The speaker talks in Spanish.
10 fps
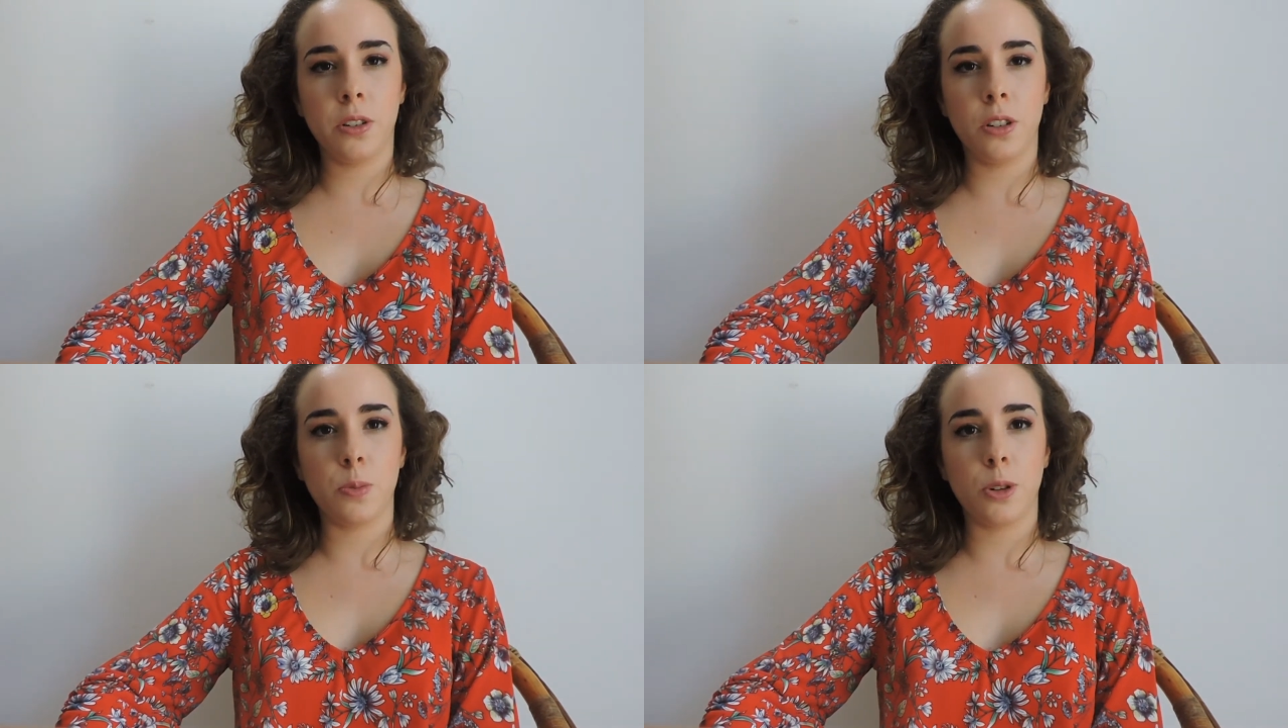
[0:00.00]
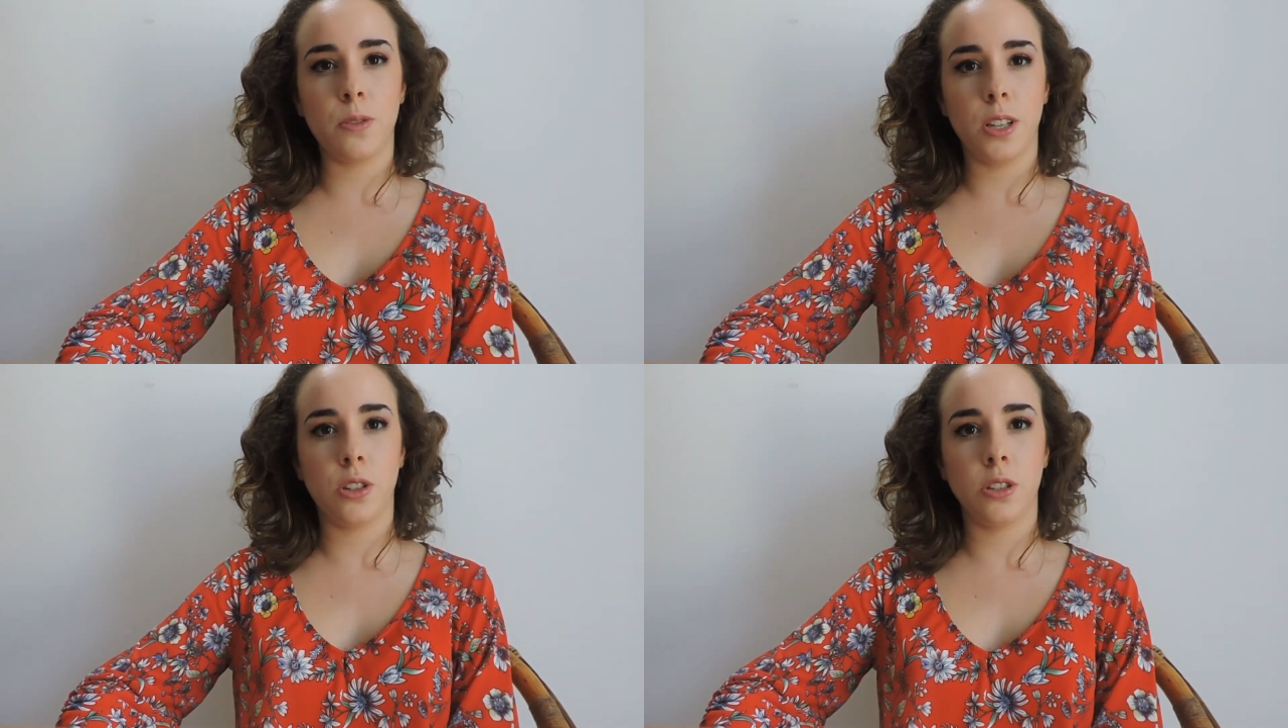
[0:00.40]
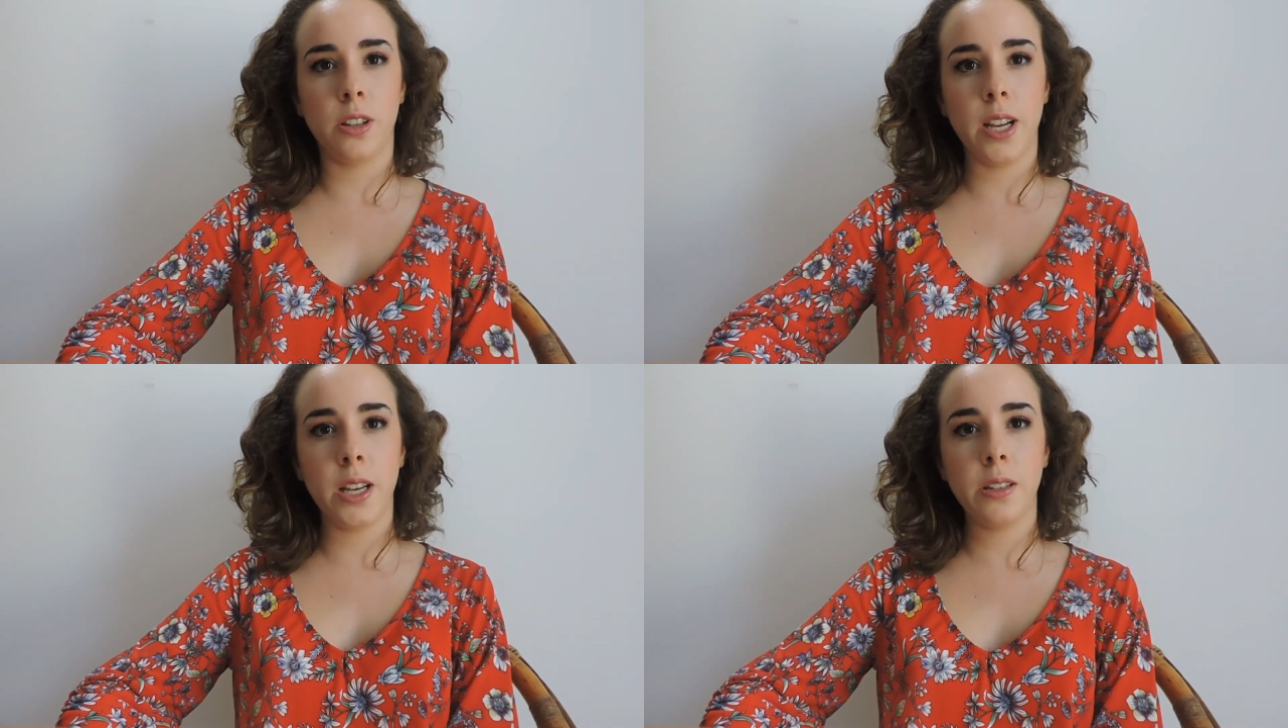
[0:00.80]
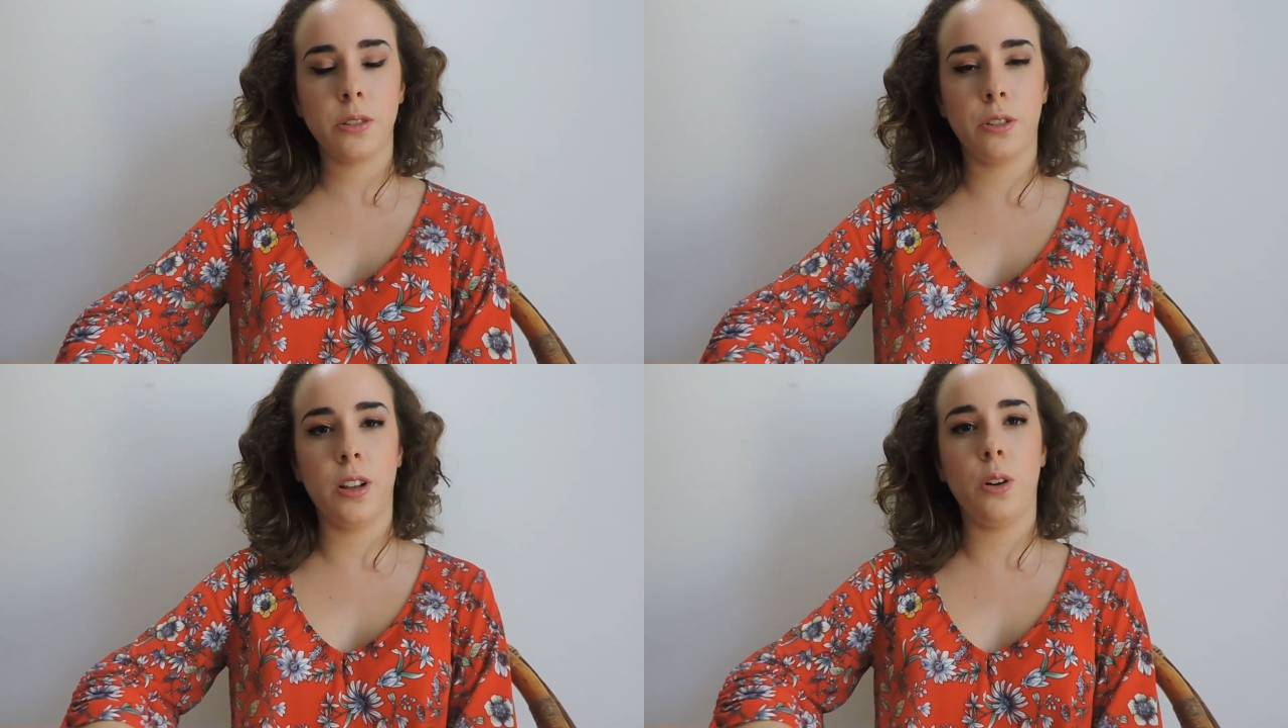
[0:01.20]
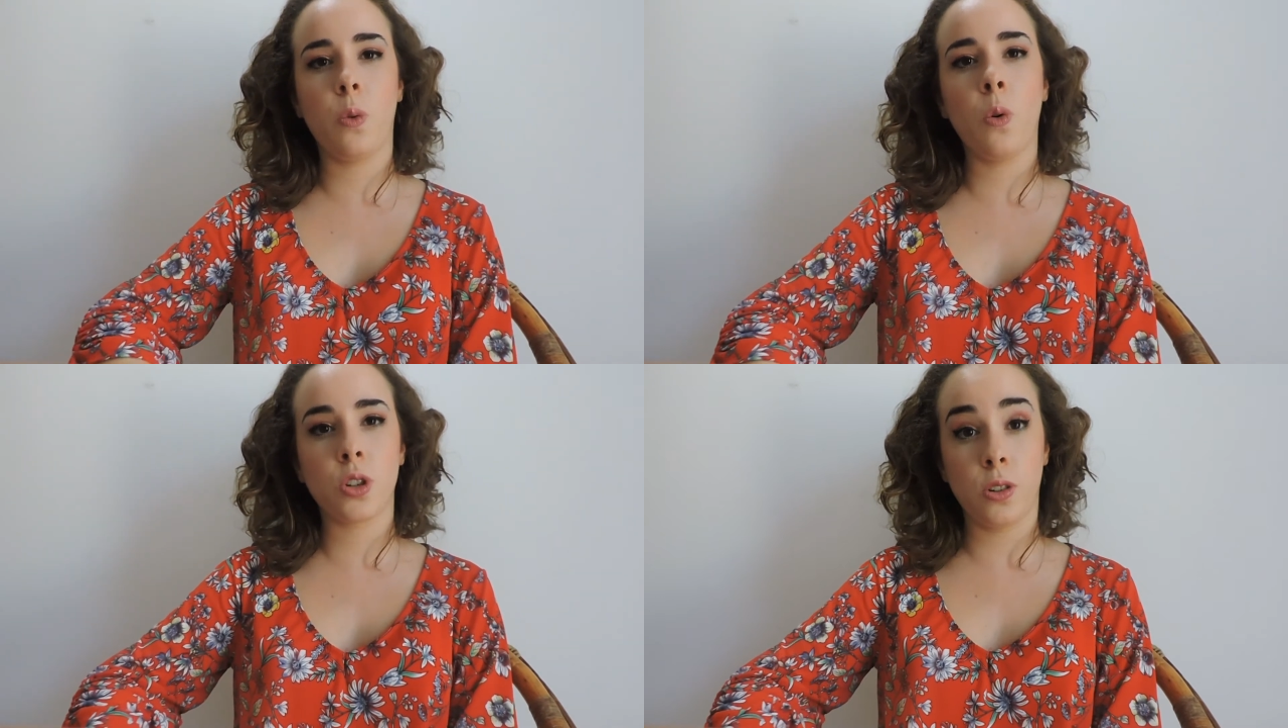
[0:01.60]
con los profesores, con el
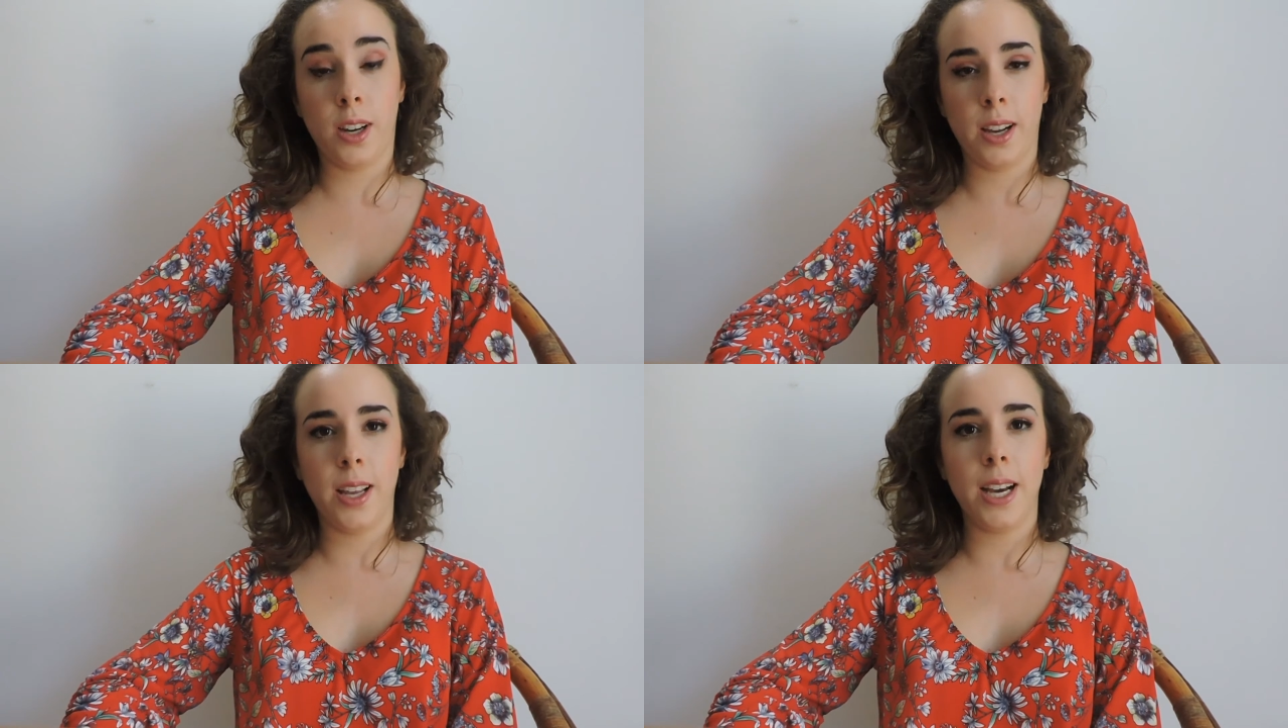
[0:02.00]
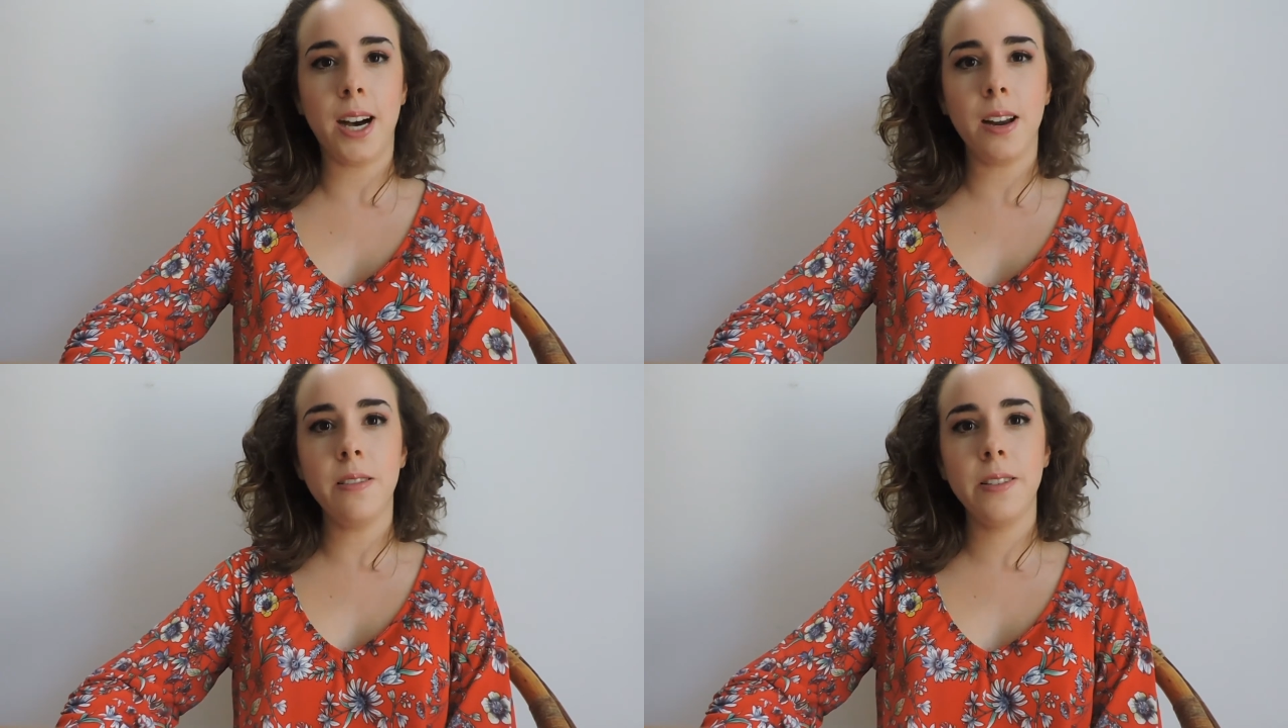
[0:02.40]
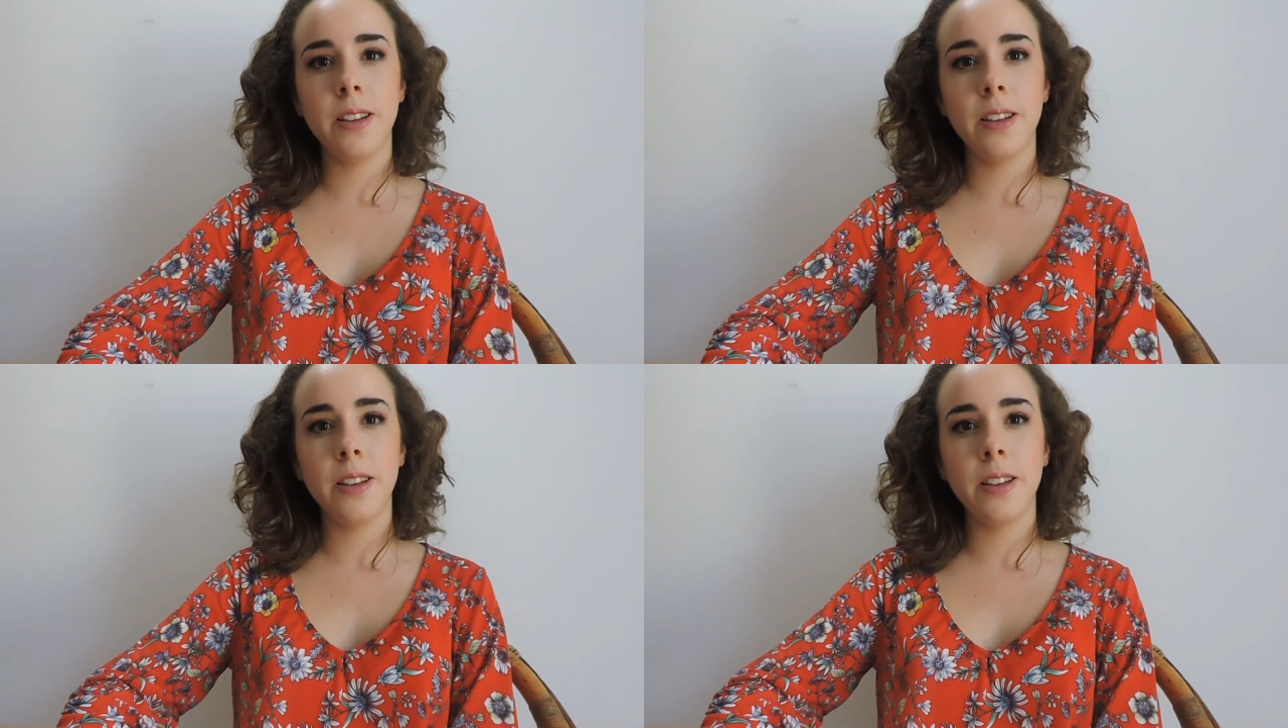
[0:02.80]
curso en general.